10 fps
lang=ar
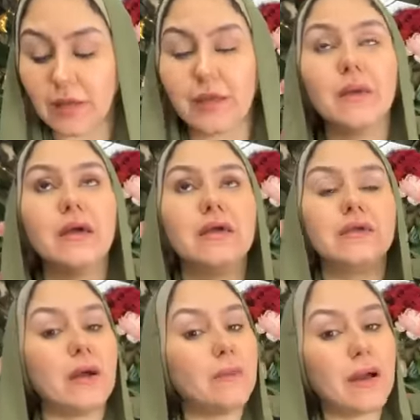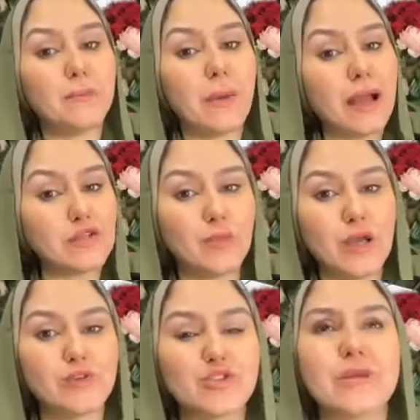طيب يبقى بقى بعد يوم
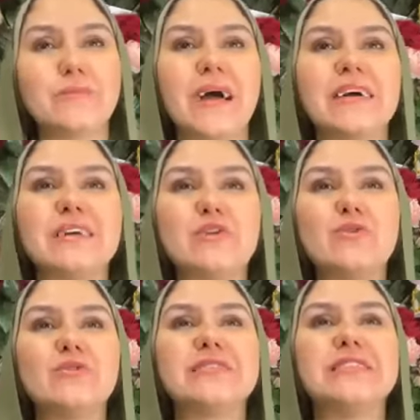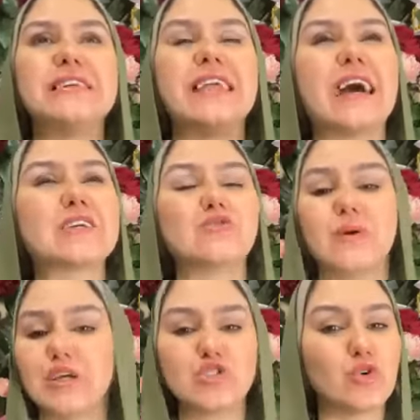21 بقى عايزاكوا تريلاكسوا بلاش